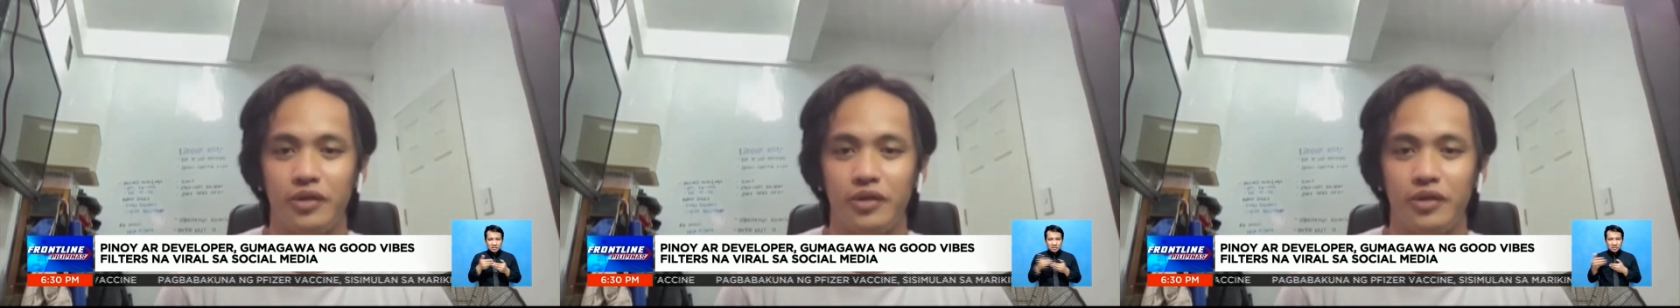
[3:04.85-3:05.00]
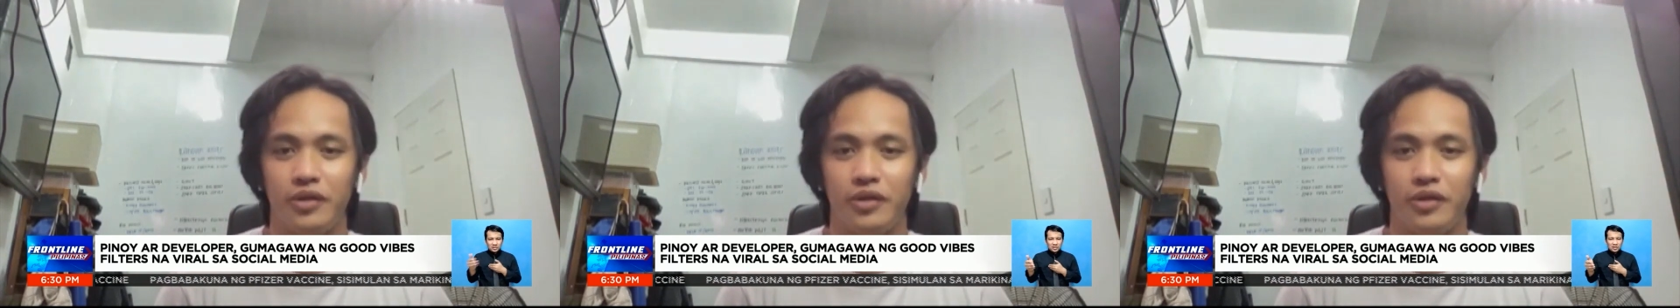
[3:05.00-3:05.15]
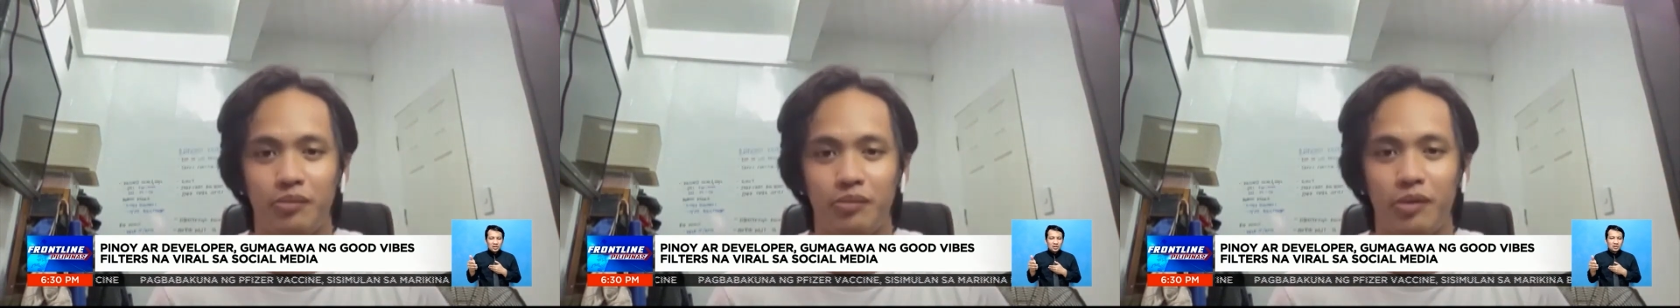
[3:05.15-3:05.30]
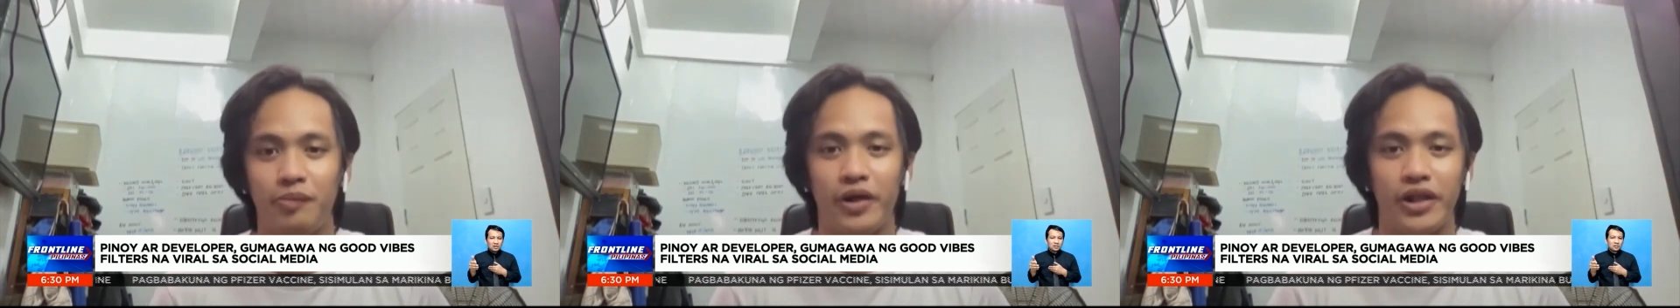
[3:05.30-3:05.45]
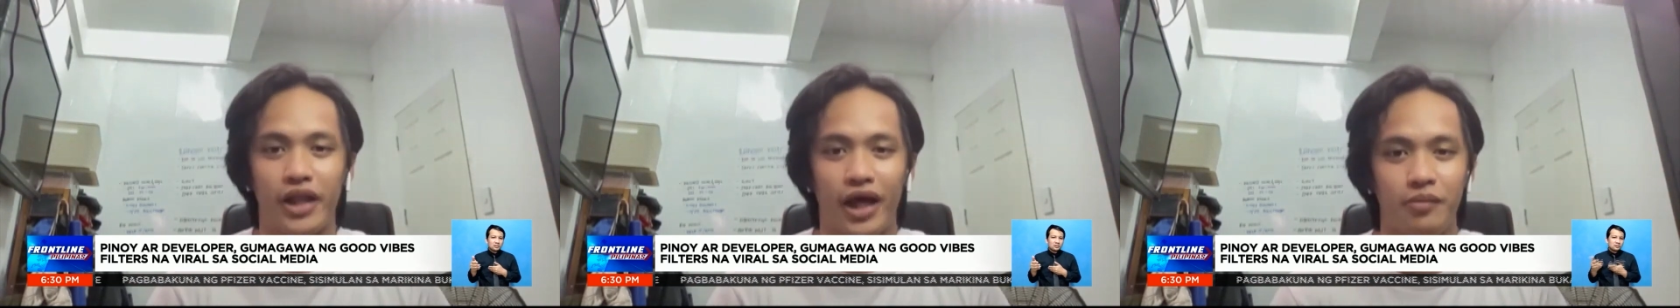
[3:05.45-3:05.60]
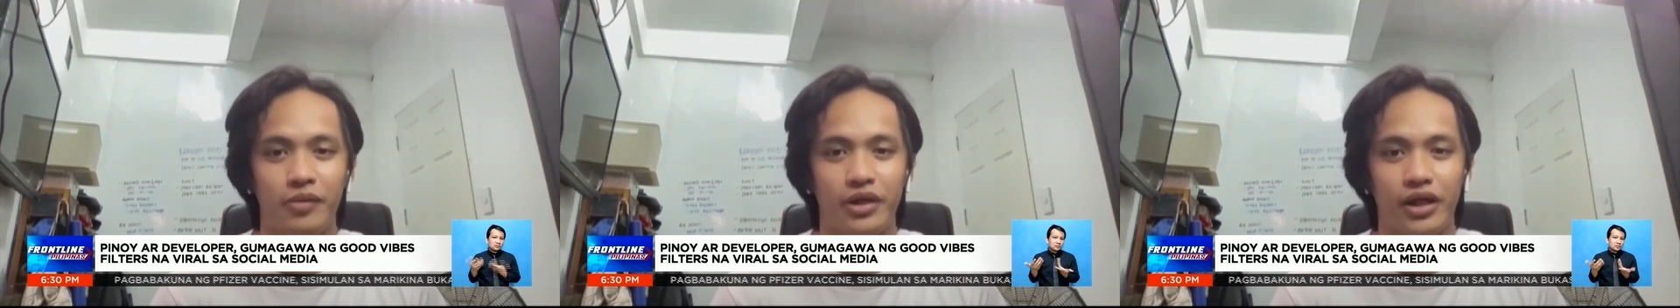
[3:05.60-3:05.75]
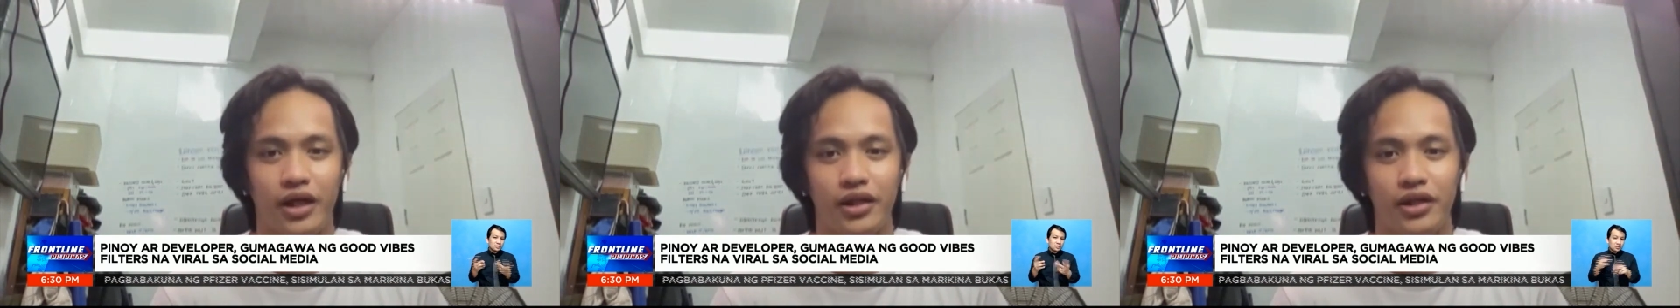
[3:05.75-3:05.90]
Saka
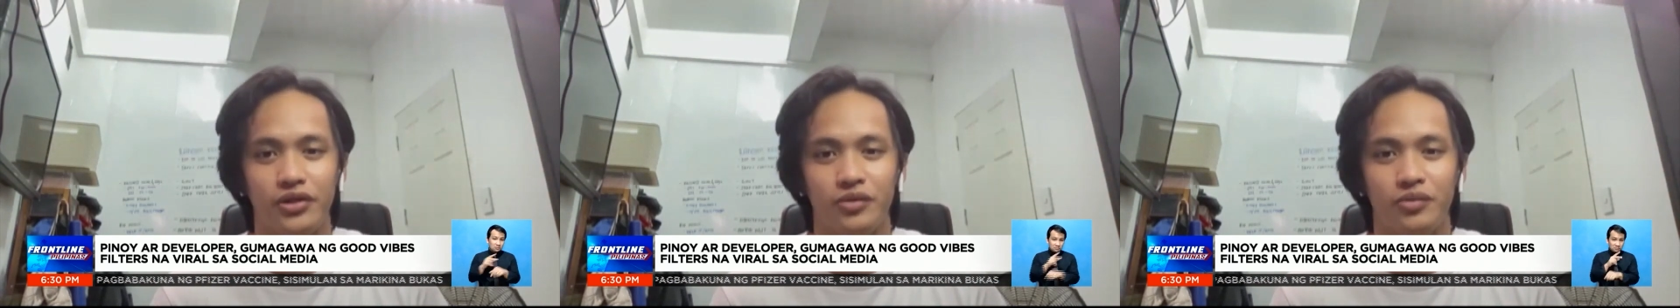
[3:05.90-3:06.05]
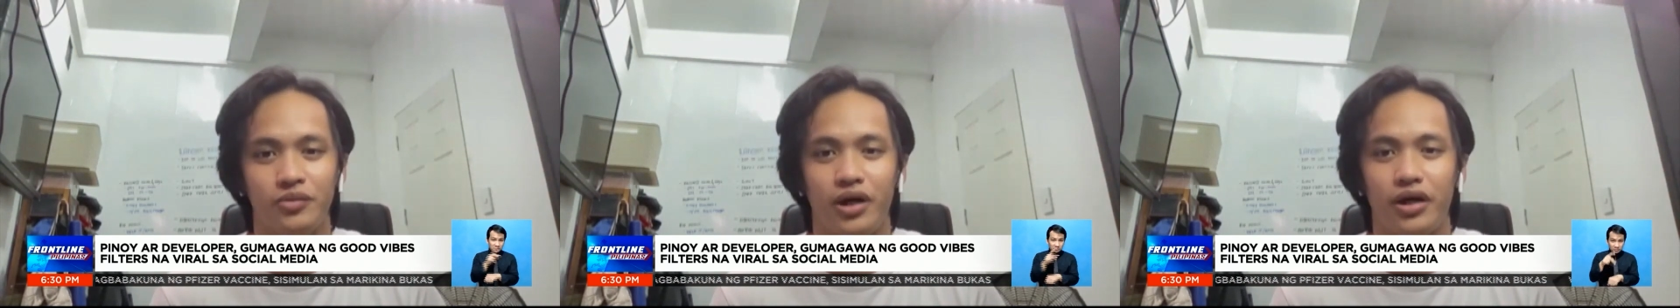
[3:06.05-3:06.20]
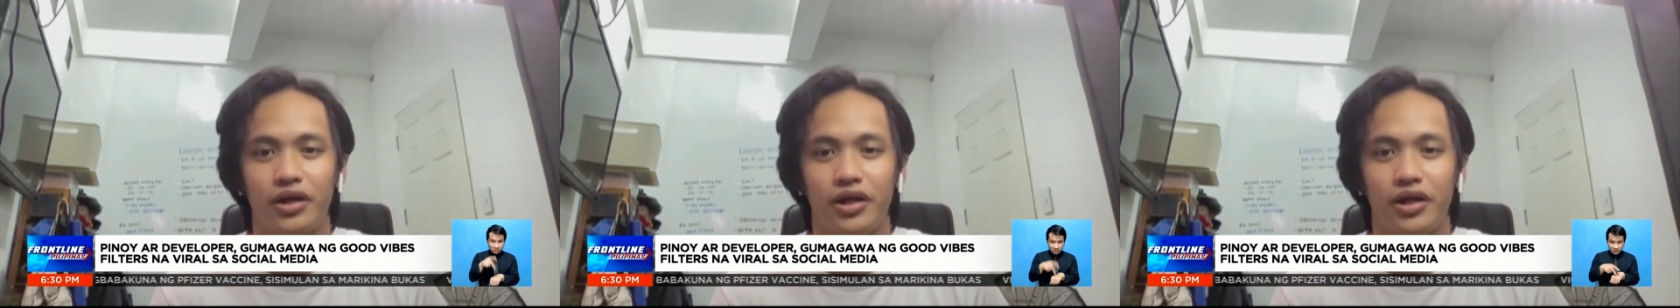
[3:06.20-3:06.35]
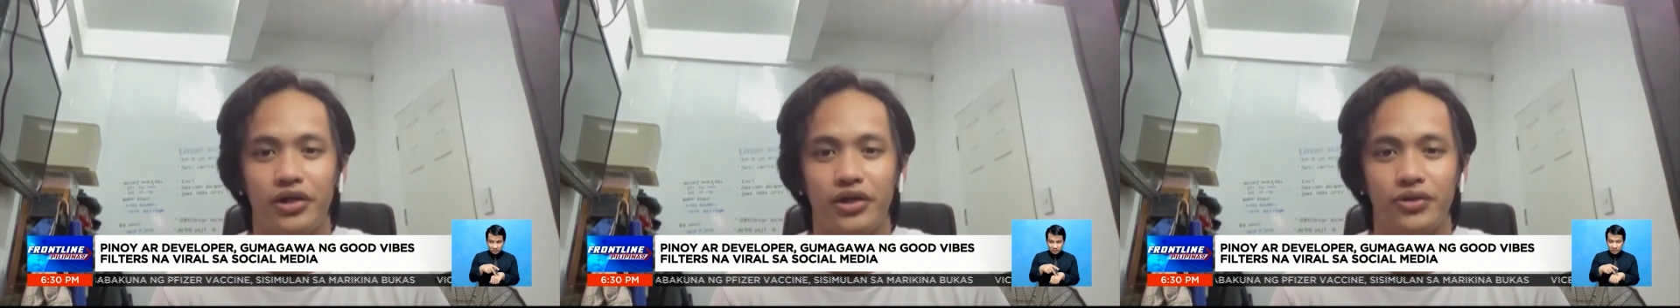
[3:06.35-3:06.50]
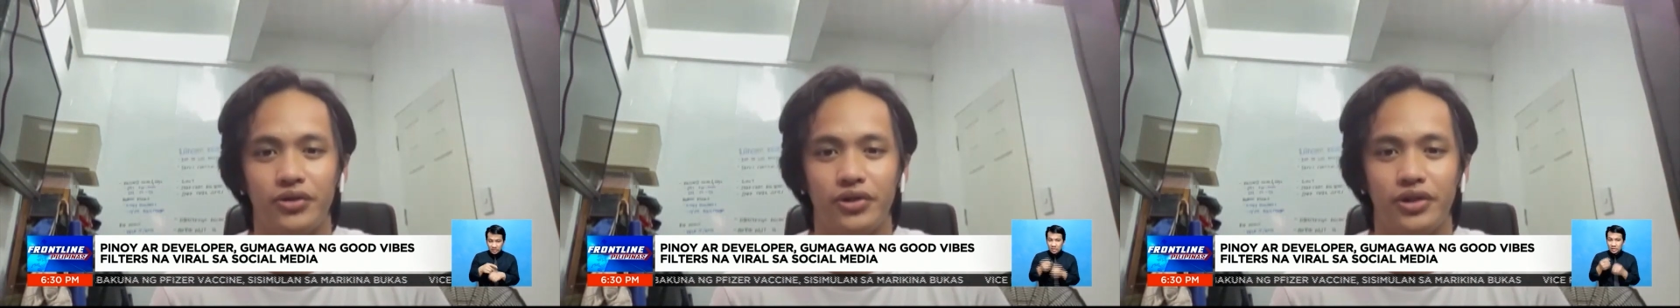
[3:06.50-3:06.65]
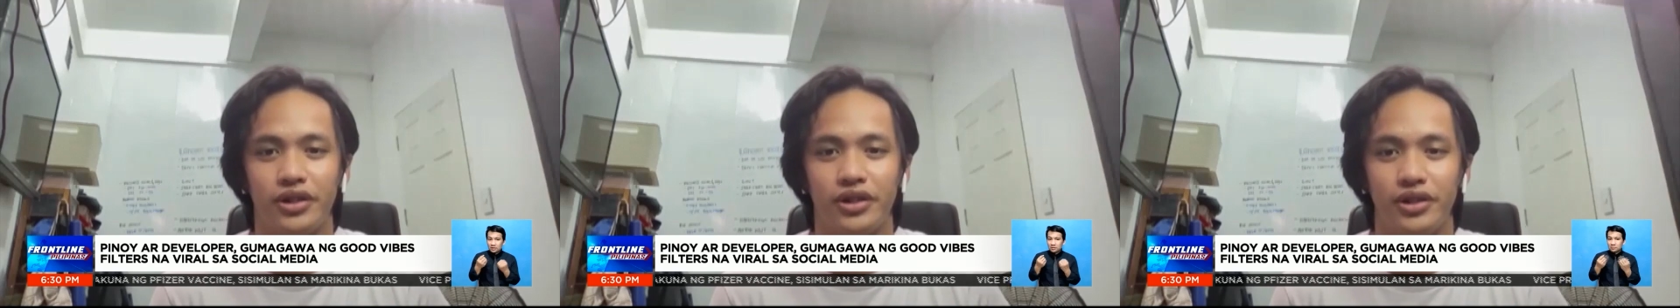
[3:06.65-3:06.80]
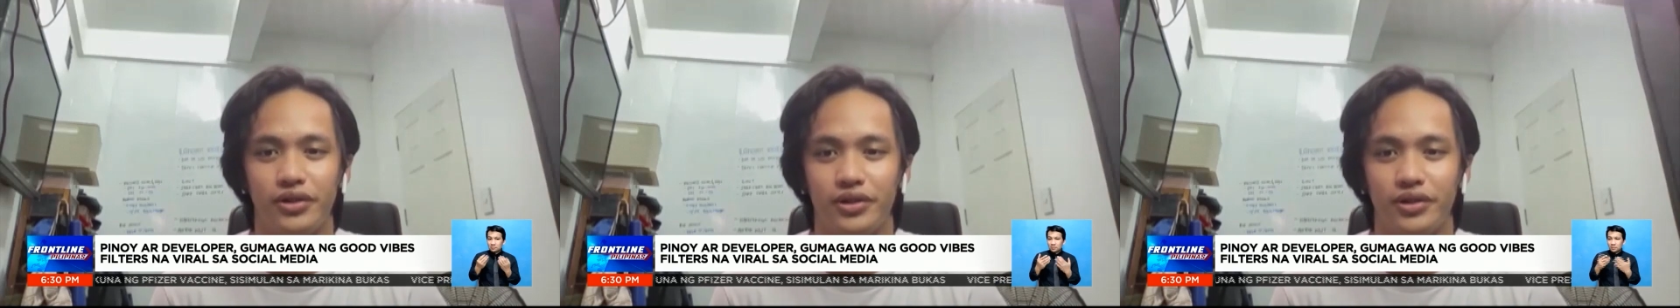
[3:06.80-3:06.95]
mapadami natin yung mga creator
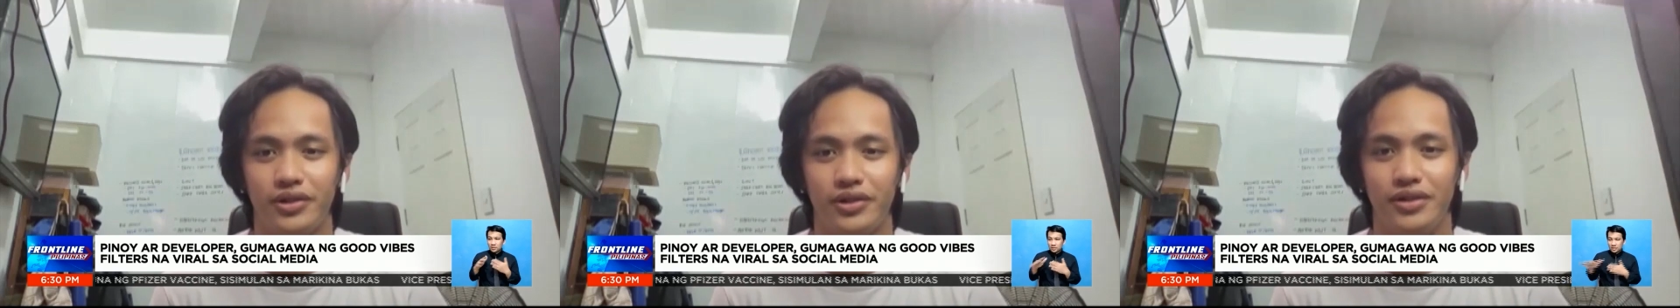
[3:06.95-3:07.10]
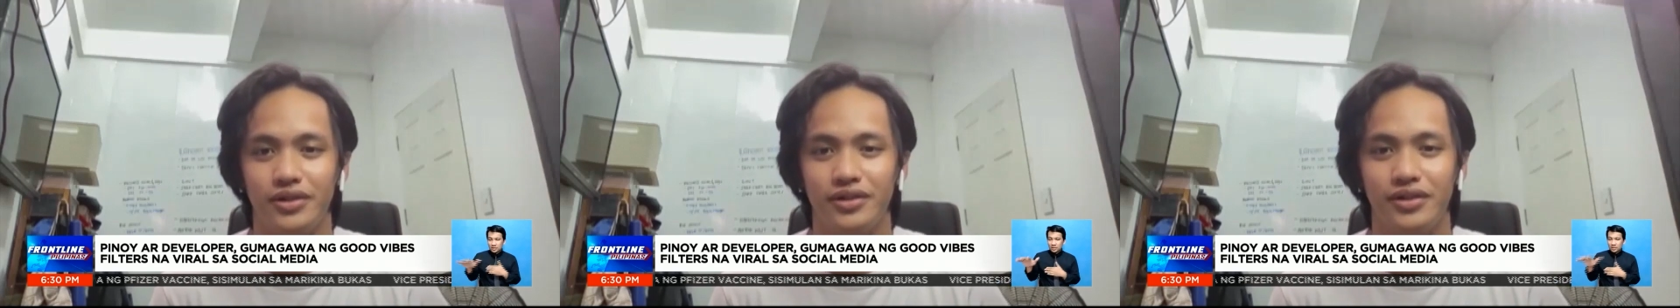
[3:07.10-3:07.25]
dito.